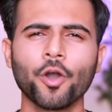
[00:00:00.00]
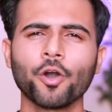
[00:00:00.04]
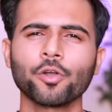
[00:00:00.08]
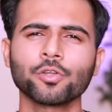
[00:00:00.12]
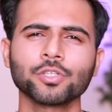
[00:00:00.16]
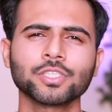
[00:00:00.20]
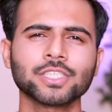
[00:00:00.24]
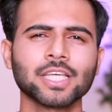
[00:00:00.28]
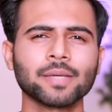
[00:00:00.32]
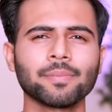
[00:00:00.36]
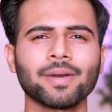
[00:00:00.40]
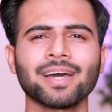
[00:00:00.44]

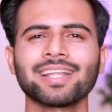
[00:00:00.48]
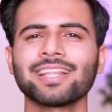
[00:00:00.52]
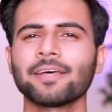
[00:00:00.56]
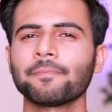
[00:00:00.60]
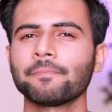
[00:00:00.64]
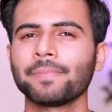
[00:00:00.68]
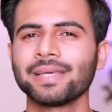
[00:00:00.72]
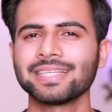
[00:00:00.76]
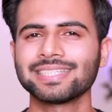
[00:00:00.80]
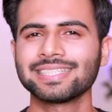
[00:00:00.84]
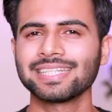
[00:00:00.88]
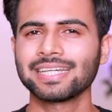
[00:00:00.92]
और उसके बाद
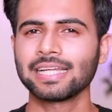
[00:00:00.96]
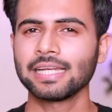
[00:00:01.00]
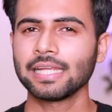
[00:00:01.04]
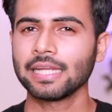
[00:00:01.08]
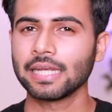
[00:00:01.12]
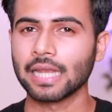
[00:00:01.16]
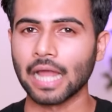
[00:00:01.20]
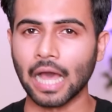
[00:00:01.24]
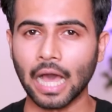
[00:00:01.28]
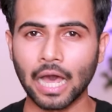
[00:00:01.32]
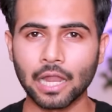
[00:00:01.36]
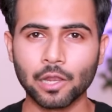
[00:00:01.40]
आप
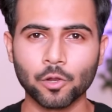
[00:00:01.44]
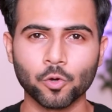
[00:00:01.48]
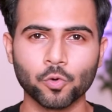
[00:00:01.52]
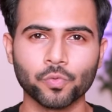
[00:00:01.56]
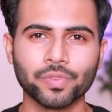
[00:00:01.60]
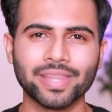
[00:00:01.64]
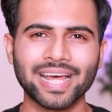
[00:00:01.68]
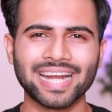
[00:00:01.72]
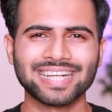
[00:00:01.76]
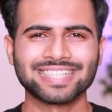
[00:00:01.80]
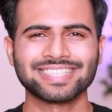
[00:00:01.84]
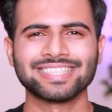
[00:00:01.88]
बेसिकली नहा लो
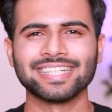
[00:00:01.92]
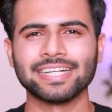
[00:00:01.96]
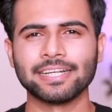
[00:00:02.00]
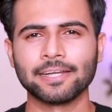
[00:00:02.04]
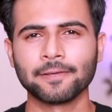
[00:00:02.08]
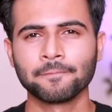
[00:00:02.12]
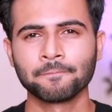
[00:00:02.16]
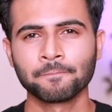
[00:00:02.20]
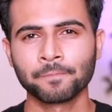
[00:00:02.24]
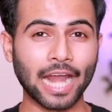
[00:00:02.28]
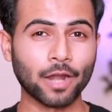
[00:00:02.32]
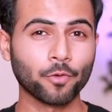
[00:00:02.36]
दैट्स
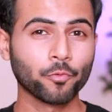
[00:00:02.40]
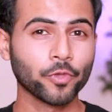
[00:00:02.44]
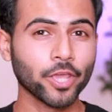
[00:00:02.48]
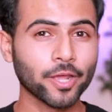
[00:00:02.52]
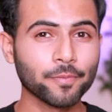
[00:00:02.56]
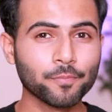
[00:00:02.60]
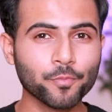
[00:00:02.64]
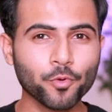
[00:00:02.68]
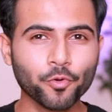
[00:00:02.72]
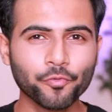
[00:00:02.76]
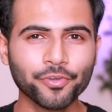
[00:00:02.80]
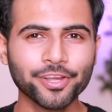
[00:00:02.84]
इट एंड वी
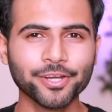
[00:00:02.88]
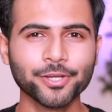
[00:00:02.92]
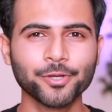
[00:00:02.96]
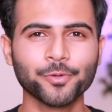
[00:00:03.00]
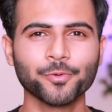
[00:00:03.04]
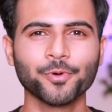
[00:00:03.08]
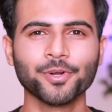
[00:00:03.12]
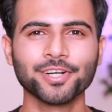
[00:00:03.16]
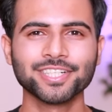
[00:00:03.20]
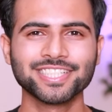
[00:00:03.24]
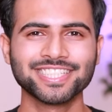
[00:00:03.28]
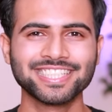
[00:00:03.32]
आर मूविंग
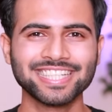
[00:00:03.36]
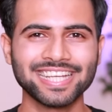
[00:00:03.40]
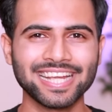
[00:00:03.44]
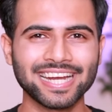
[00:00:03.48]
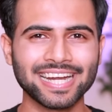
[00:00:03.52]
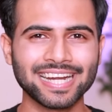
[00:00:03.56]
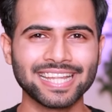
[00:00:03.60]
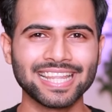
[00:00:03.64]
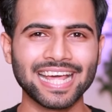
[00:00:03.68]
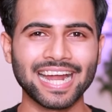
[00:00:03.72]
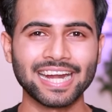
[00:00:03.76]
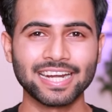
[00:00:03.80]
टूवर्ड्स द
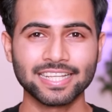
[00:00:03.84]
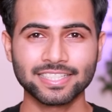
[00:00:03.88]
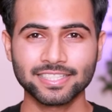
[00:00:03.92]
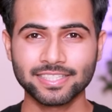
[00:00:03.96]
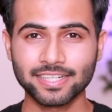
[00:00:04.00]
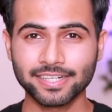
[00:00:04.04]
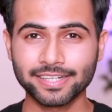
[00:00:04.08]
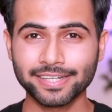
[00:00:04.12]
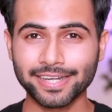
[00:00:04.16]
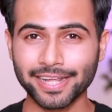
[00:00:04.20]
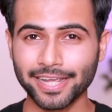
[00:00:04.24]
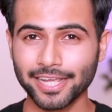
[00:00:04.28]
एंड दैट इज
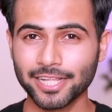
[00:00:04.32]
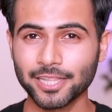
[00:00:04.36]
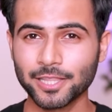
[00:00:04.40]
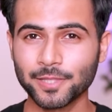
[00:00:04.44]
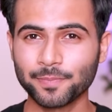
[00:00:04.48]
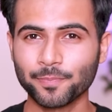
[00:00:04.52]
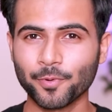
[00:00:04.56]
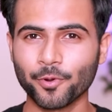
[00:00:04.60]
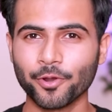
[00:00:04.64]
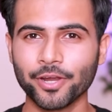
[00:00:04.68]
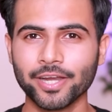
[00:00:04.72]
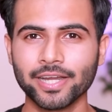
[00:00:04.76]
द
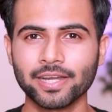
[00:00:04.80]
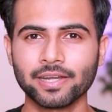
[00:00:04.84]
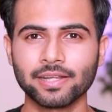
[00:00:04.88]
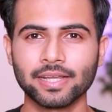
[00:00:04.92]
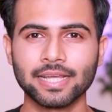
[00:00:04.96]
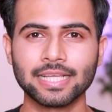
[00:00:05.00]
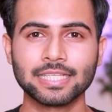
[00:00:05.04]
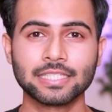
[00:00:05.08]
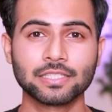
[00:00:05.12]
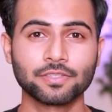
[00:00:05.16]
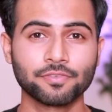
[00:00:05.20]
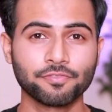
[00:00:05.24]
टेंथ पॉइंट
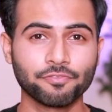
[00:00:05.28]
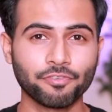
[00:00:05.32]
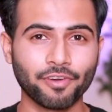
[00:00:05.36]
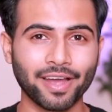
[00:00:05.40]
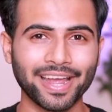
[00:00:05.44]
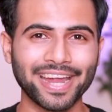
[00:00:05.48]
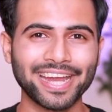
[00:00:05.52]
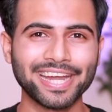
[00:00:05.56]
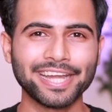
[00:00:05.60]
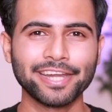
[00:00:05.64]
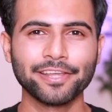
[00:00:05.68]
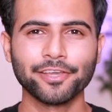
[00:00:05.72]
इज
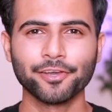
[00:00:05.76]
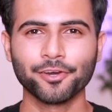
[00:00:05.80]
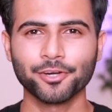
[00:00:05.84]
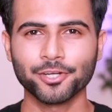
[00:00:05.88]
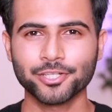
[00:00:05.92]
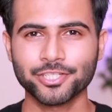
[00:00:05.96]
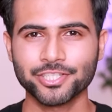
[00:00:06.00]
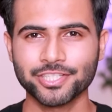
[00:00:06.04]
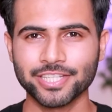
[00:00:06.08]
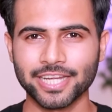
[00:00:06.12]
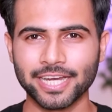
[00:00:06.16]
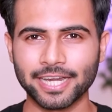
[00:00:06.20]
फाइंड
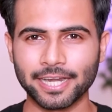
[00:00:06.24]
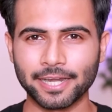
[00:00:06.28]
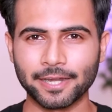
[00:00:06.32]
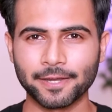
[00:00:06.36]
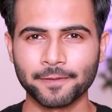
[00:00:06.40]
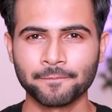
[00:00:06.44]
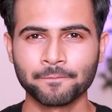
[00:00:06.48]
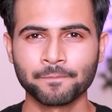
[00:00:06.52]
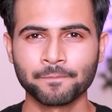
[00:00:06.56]
योर सेंट